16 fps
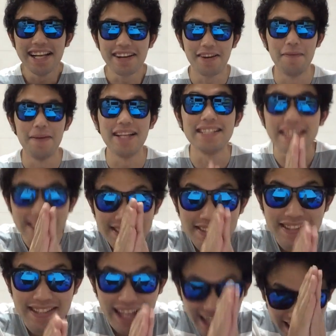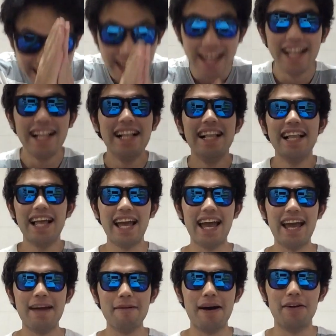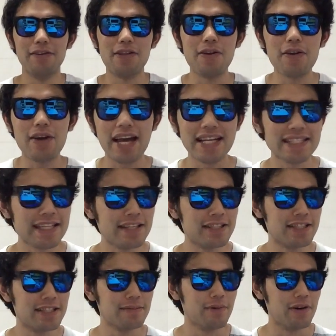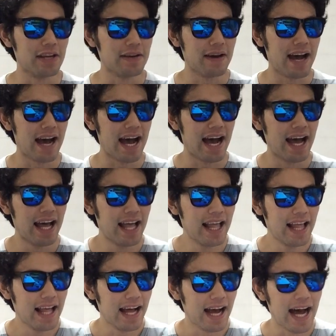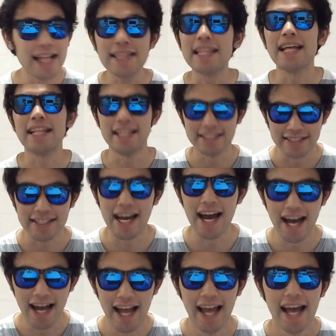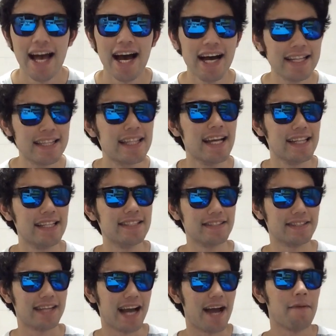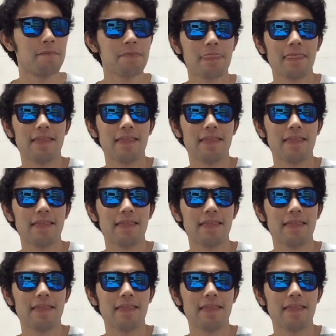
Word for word: ごめんなさい。先生。えー、まあ、驚かせるつもりはあったんですが、えあったんですが、